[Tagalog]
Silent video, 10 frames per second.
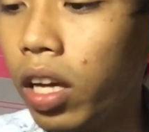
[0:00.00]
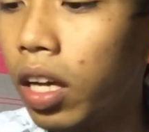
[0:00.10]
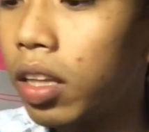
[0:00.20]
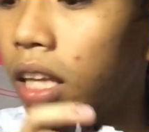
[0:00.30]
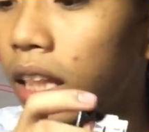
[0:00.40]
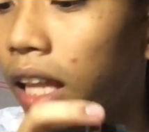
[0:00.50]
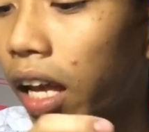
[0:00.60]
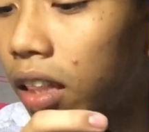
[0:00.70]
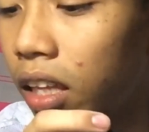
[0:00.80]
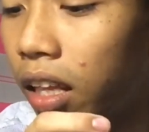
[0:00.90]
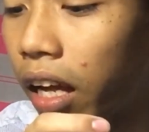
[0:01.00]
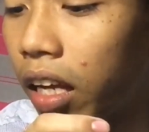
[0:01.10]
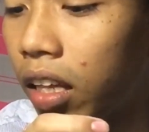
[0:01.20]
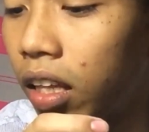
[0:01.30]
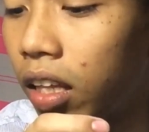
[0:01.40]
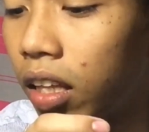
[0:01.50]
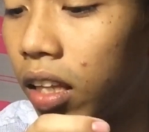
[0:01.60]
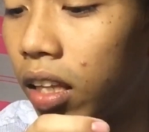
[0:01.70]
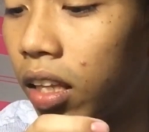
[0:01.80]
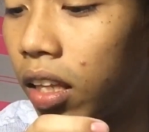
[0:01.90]

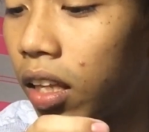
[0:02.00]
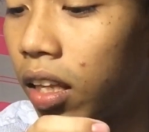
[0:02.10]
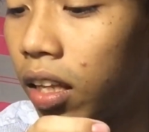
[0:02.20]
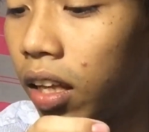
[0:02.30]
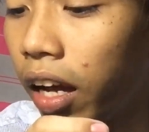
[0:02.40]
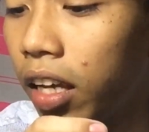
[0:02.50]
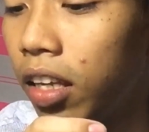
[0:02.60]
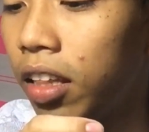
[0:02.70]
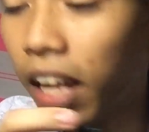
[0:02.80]
1899 ay